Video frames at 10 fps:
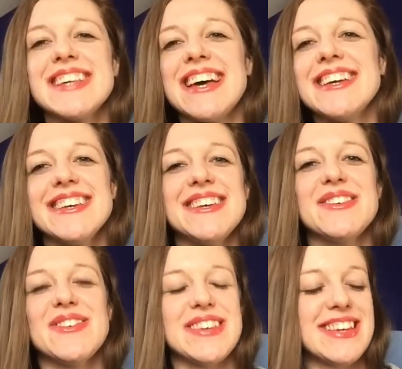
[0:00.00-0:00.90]
zeige
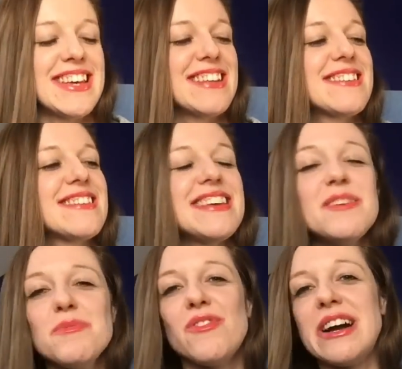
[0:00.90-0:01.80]
ich euch jetzt
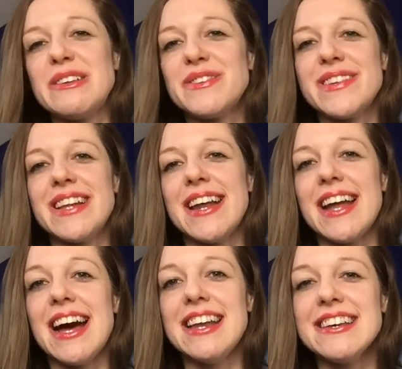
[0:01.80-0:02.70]
ebenfalls
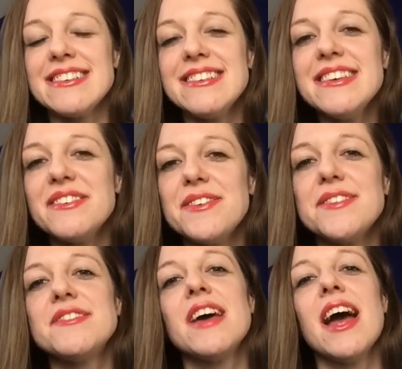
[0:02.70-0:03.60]
Svetlana
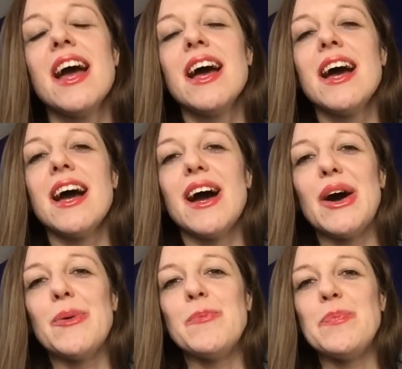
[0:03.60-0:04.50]
Alexievich
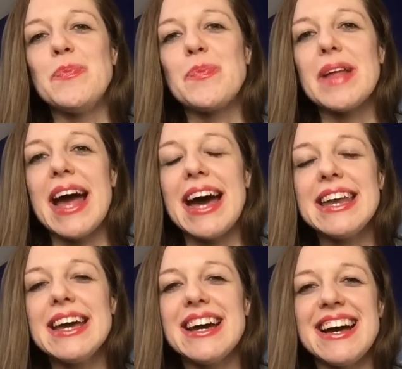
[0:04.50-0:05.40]
ähm,
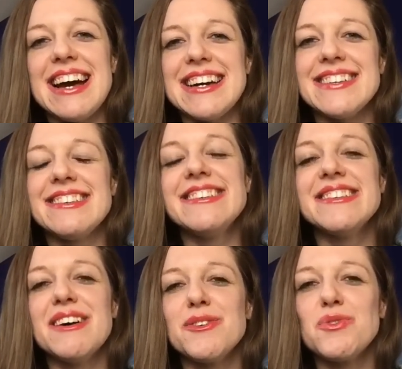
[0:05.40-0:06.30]
Anna hat
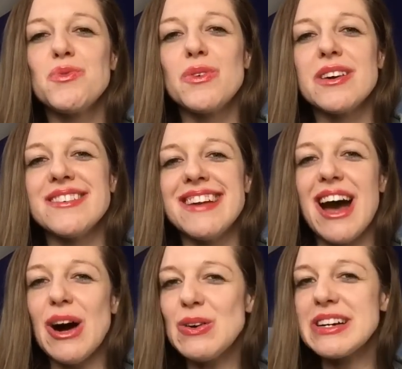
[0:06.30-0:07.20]
diese Autorin
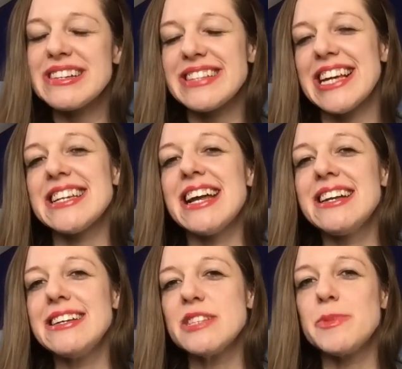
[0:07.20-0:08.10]
auch gezeigt,
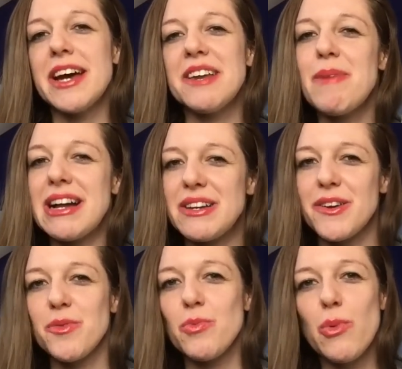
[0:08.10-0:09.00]
allerdings mit einem
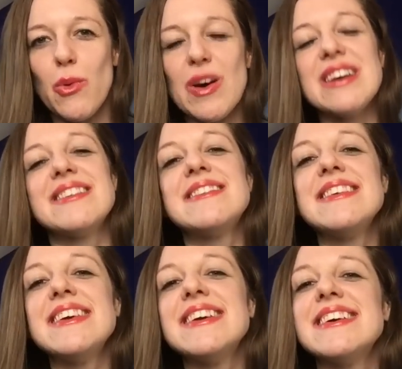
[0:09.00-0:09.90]
anderen Buch.
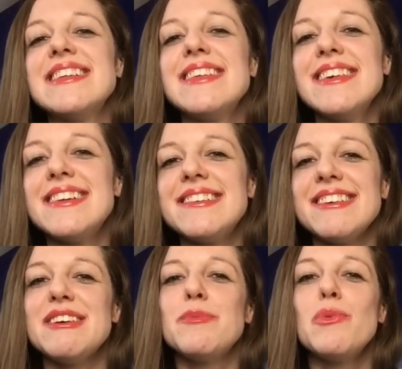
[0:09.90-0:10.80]
Sie hielt
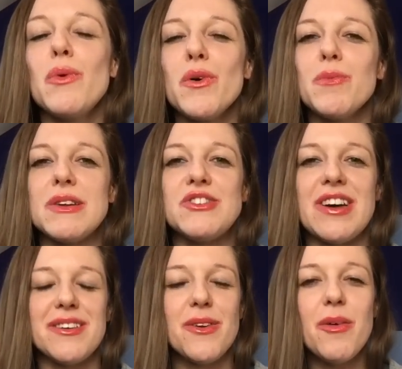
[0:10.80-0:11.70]
ihr Buch über
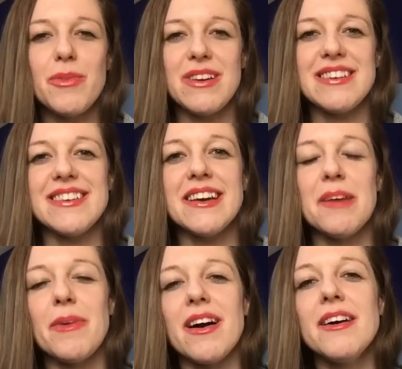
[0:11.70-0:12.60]
Tschernobyl in die
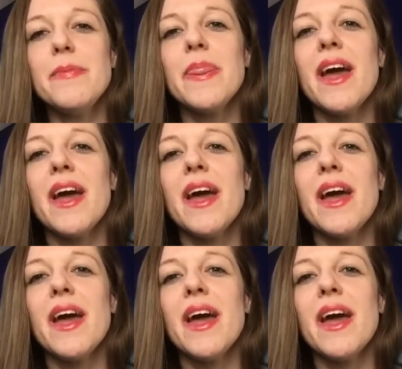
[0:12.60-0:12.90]
Kamera